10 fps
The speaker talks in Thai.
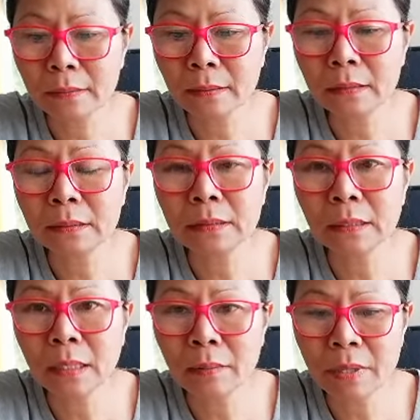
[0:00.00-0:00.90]
ก็คือ
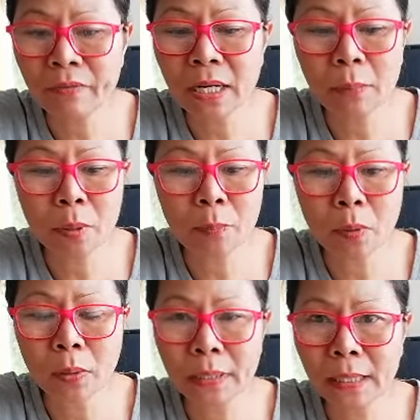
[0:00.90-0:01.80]
เมีฝรั่งปอ
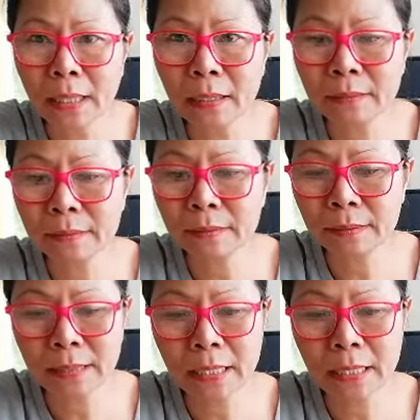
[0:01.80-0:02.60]
นๆนะคะ ใจ